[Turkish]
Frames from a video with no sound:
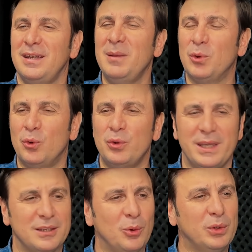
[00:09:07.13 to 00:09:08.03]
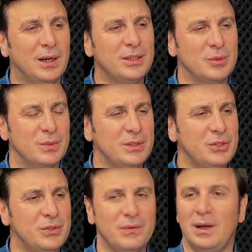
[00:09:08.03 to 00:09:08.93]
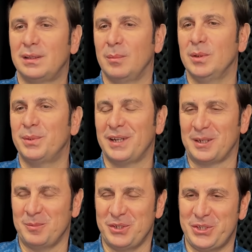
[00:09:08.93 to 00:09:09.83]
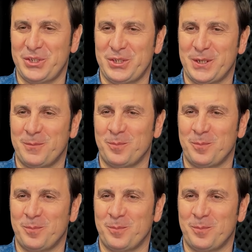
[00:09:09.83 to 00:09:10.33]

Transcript: Ebu Hureyre ona acımış ve adamı bırakmış.